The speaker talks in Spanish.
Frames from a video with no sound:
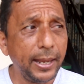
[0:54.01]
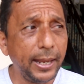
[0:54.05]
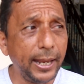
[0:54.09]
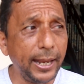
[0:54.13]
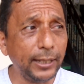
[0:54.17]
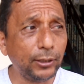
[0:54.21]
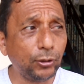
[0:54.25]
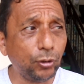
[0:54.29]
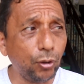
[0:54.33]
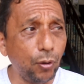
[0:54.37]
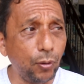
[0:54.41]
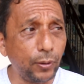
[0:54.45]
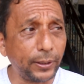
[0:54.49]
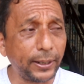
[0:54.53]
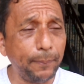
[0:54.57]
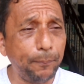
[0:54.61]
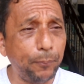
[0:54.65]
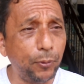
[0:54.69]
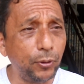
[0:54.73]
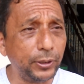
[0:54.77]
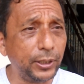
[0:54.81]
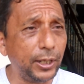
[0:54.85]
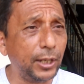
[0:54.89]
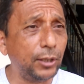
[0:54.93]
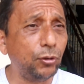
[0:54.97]
Esto
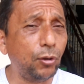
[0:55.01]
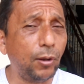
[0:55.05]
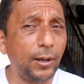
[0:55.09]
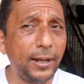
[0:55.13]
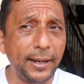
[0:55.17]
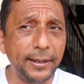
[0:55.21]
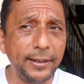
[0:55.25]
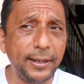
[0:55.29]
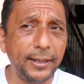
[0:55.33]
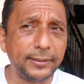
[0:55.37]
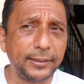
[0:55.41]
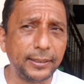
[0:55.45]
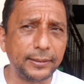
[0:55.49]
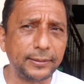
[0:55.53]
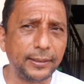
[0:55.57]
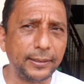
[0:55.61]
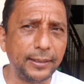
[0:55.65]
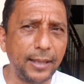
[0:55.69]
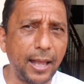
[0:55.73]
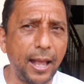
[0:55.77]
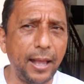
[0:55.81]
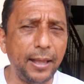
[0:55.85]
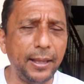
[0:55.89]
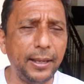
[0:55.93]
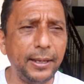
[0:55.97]
respondiendo a las
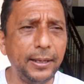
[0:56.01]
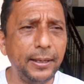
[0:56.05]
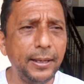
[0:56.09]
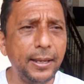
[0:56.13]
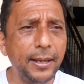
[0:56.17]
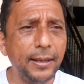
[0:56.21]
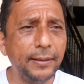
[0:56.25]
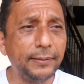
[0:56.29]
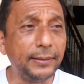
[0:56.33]
necesidades